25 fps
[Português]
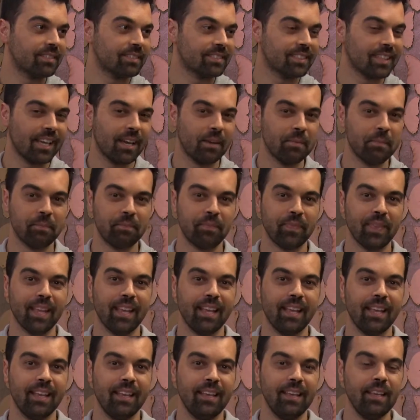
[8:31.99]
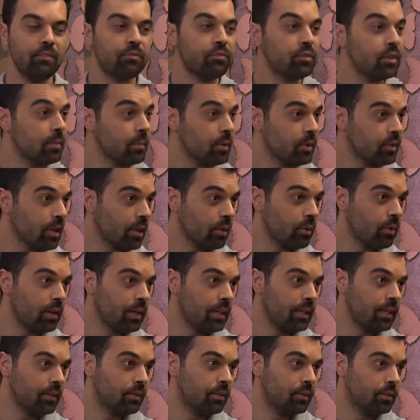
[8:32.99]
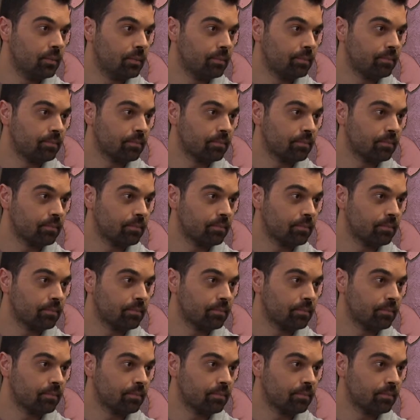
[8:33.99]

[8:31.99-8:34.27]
Sabe? E fui muito acolhido.